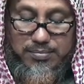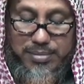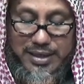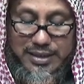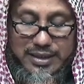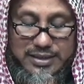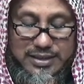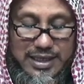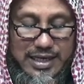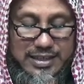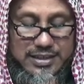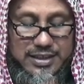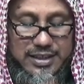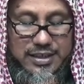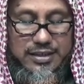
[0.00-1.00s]
ভাগ্যে যা
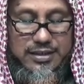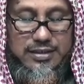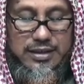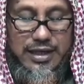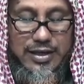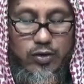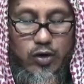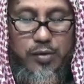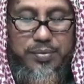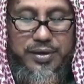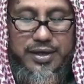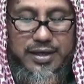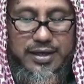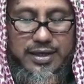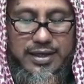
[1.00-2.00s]
আছে তাই
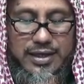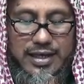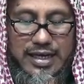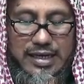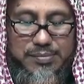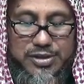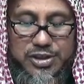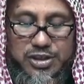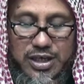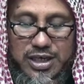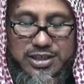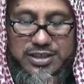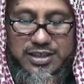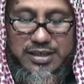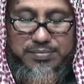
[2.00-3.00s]
হবে এই
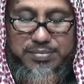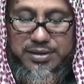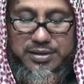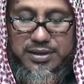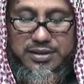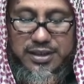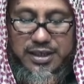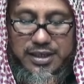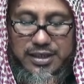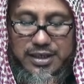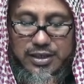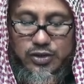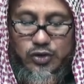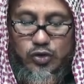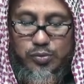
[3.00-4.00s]
বিশ্বাসের ভিত্তিতে
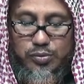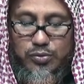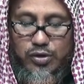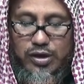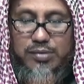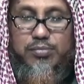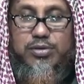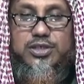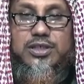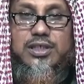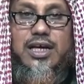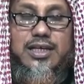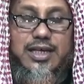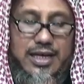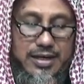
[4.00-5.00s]
চুপ করে বসে
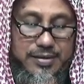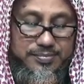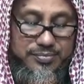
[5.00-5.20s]
থাকা